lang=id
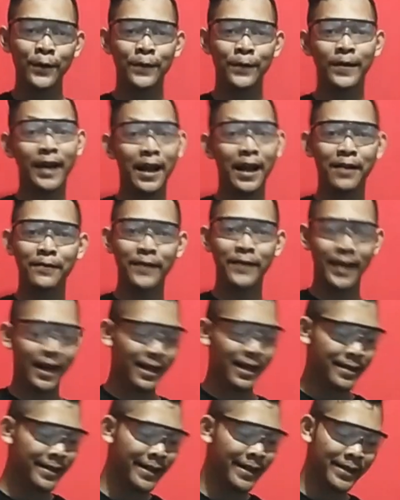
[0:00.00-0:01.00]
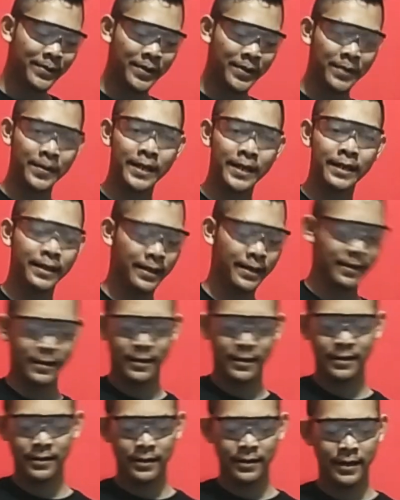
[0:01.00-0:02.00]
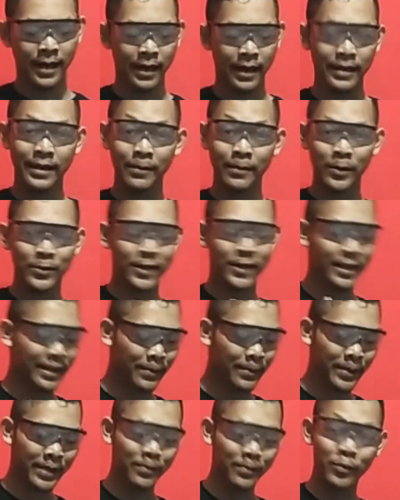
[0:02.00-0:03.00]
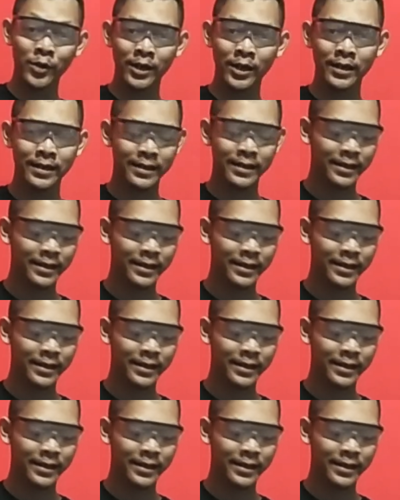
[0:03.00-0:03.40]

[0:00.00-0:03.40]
viral-viralnya ya, teman-teman. Ya, dia baru saja menyembur.